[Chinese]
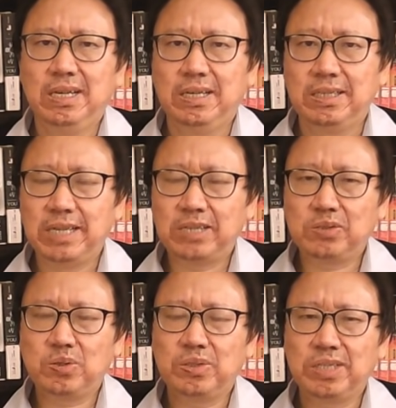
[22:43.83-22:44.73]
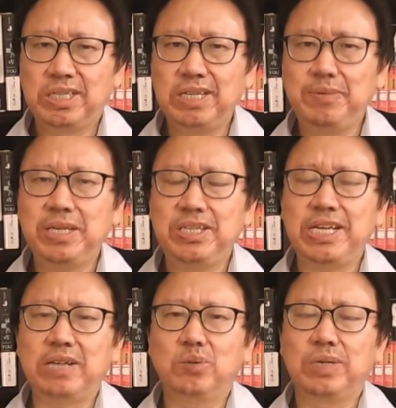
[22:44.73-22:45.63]
也就是说，习近平
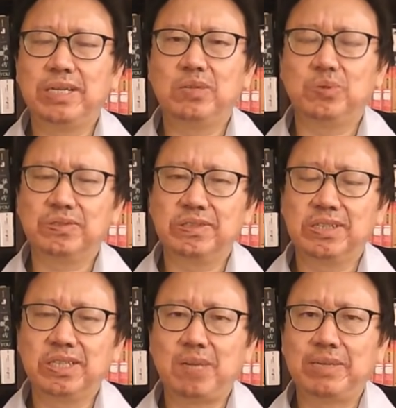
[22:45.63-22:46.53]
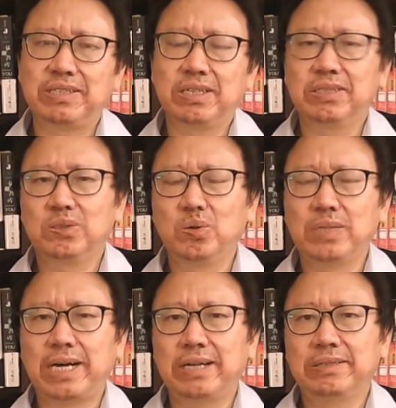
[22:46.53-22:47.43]
显露的意图是要把这个多
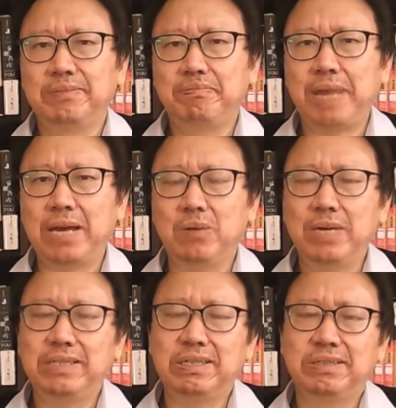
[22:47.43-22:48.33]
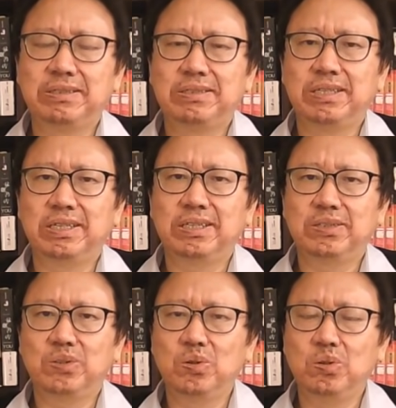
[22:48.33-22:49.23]
达百万的这个
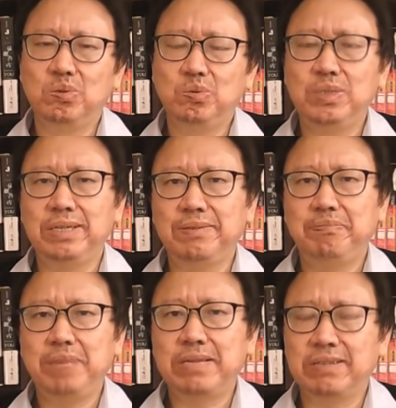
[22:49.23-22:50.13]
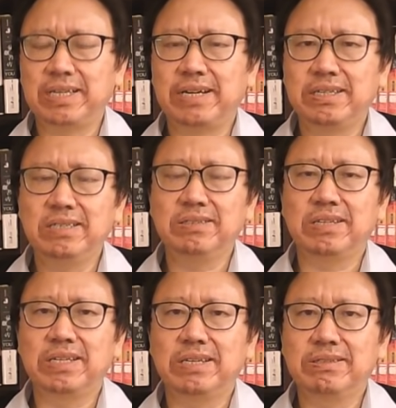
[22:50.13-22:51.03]
中共武警变成他个
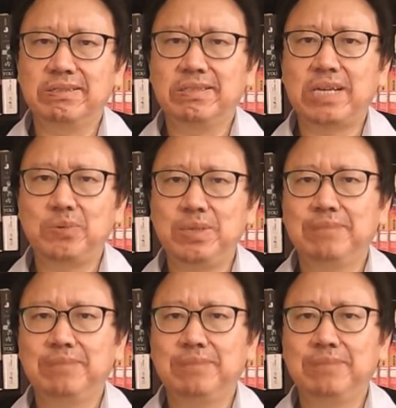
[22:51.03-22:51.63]
人的私家军，